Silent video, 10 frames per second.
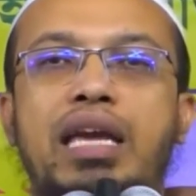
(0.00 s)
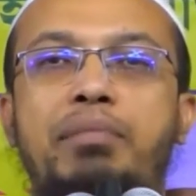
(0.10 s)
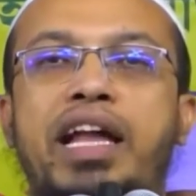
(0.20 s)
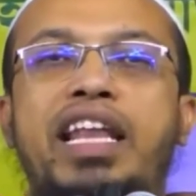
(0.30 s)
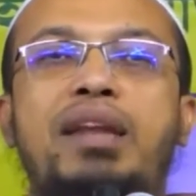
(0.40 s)

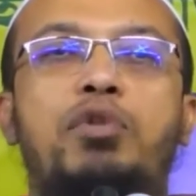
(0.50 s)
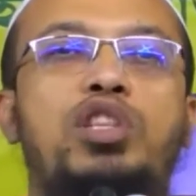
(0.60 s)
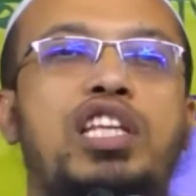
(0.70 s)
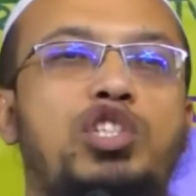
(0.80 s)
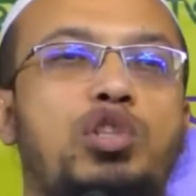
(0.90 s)
ইমানের
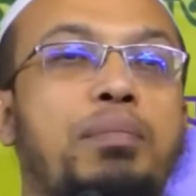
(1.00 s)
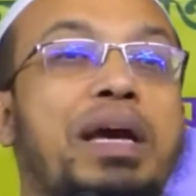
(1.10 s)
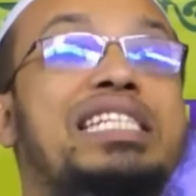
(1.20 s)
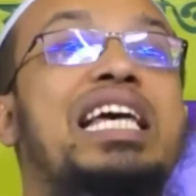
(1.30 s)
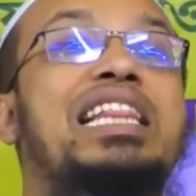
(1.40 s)
মধ্যে যদি
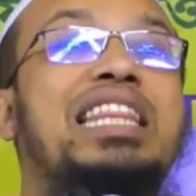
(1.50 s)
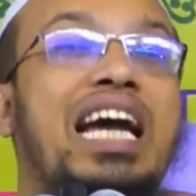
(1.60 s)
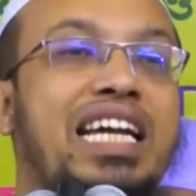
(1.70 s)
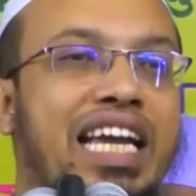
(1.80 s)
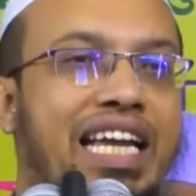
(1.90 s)
ভেজাল
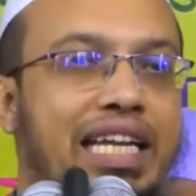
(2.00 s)
থাকে